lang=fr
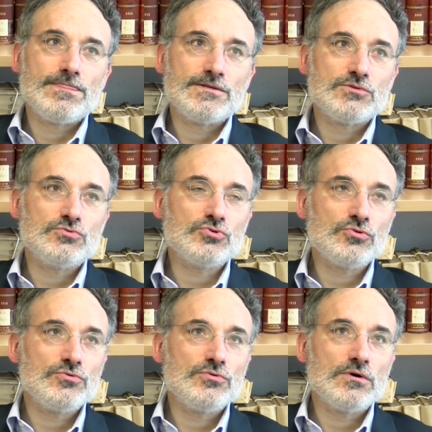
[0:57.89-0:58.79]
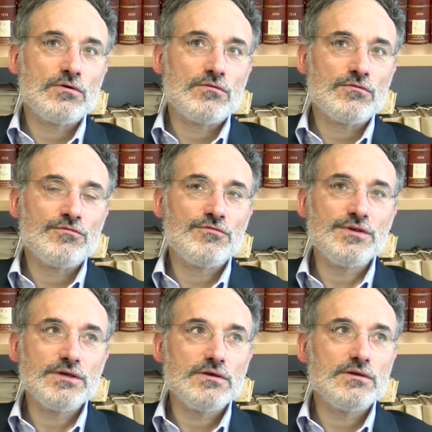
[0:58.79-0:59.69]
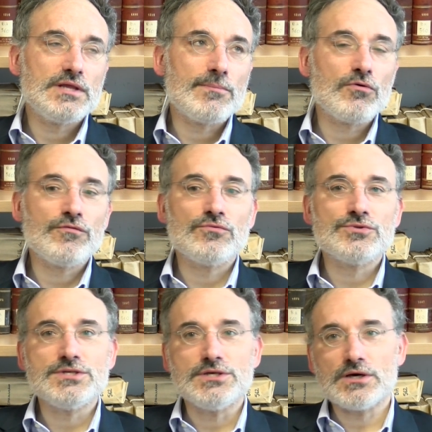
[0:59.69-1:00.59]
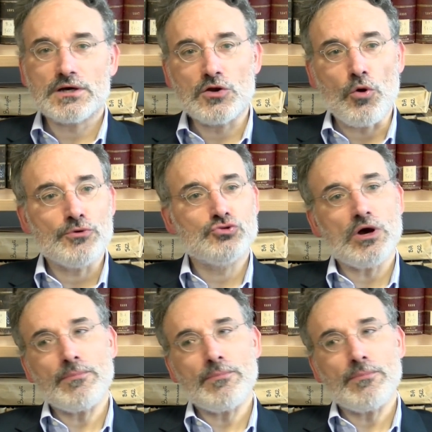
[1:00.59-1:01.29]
j'ai toujours eu envie d'approfondir. Alors on peut toujours